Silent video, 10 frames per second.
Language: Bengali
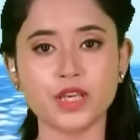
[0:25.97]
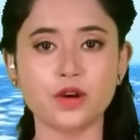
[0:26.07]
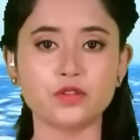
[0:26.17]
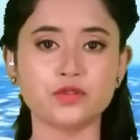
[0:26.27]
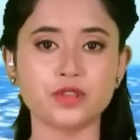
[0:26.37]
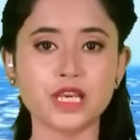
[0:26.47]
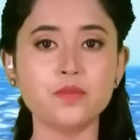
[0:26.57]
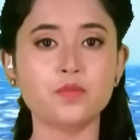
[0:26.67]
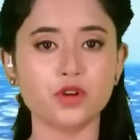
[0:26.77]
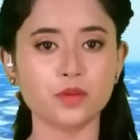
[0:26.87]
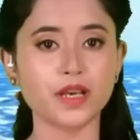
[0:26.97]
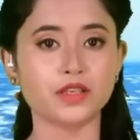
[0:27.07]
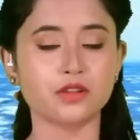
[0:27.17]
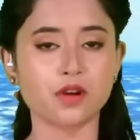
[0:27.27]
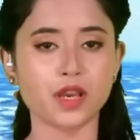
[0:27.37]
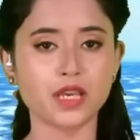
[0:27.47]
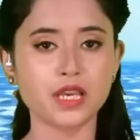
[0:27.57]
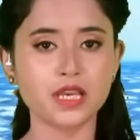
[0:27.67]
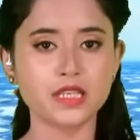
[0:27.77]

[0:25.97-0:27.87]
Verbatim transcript: এই অঞ্চল দিয়ে পরিবাহিত হয়